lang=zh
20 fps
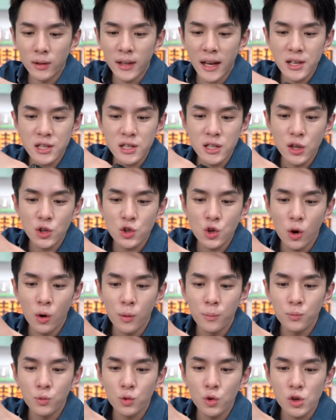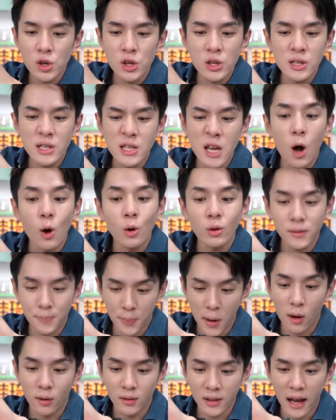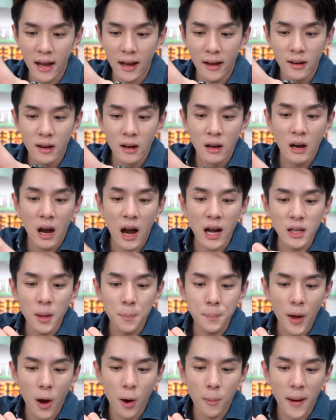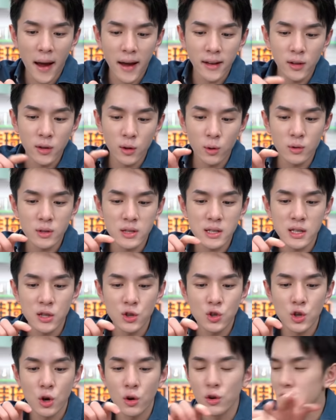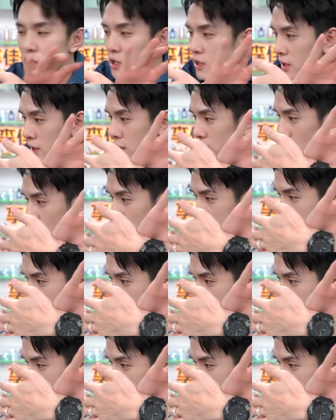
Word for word: 表带是那种就是胶表带，它的表盘的那种四周是